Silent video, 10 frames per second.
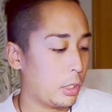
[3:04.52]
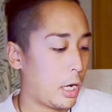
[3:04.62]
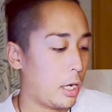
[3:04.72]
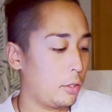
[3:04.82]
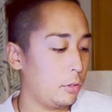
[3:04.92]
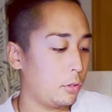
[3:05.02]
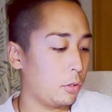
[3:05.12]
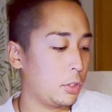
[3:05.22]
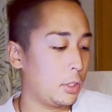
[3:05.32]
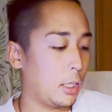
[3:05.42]
ある
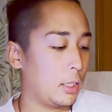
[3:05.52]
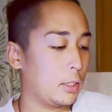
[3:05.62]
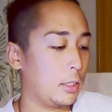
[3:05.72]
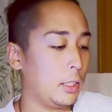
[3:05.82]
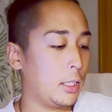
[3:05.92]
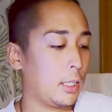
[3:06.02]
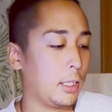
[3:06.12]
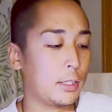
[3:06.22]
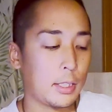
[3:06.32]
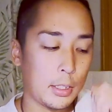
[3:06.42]
としたら1ヶ
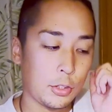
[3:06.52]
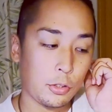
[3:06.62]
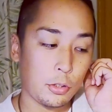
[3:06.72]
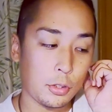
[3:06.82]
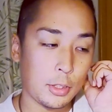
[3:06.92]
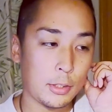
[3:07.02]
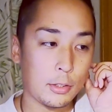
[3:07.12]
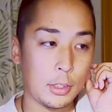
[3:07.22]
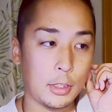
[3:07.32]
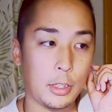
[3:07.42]
月間就労せ
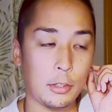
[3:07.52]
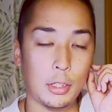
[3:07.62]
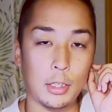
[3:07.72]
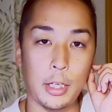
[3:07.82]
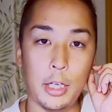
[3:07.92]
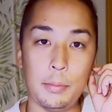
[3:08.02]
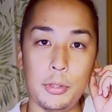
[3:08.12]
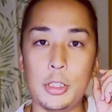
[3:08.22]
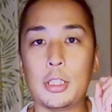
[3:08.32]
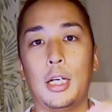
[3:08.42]
ずにって言ったらだい
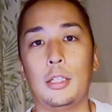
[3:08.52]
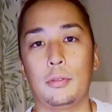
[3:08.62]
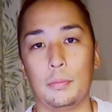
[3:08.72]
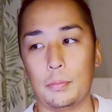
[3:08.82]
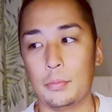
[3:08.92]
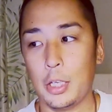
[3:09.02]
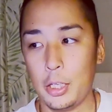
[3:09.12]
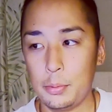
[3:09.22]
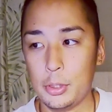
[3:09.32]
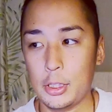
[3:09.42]
ぶ時間ある
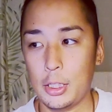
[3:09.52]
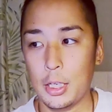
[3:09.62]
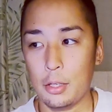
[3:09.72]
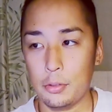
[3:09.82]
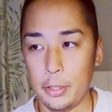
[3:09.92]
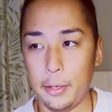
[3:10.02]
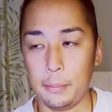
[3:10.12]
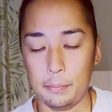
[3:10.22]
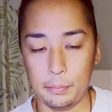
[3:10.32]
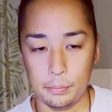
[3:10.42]
だいぶ時間があるん
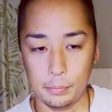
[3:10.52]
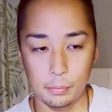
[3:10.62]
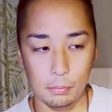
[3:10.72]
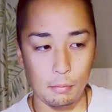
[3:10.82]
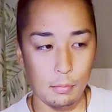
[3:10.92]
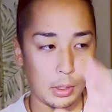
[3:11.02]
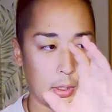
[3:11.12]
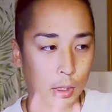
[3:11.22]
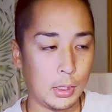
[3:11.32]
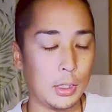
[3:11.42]
で
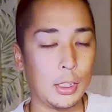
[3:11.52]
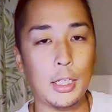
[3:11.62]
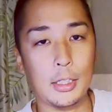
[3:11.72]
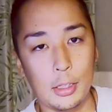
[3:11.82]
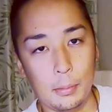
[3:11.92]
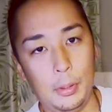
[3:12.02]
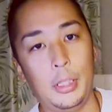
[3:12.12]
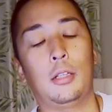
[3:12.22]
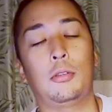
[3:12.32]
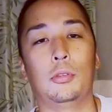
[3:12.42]
石垣
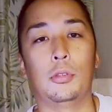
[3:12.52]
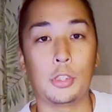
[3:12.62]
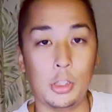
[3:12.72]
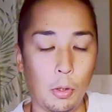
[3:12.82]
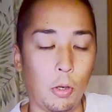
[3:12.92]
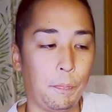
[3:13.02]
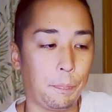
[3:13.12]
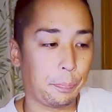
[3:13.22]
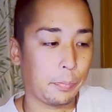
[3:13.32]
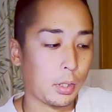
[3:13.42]
宮古どっちも、
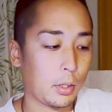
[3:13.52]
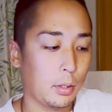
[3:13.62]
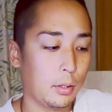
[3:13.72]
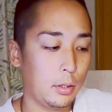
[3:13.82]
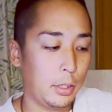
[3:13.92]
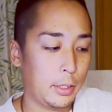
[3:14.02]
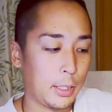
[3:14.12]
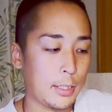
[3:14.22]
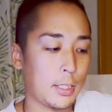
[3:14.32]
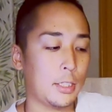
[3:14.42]
えー、
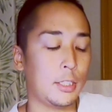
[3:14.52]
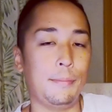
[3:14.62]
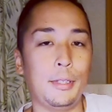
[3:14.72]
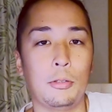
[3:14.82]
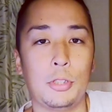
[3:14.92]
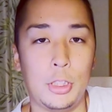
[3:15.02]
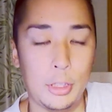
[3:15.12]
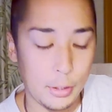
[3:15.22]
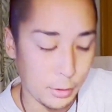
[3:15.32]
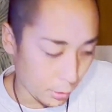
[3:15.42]
滞在してみてほしい
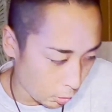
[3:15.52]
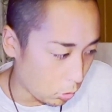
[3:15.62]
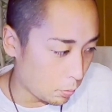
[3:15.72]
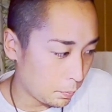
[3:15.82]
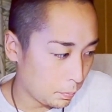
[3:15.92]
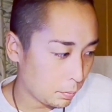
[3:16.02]
んですけど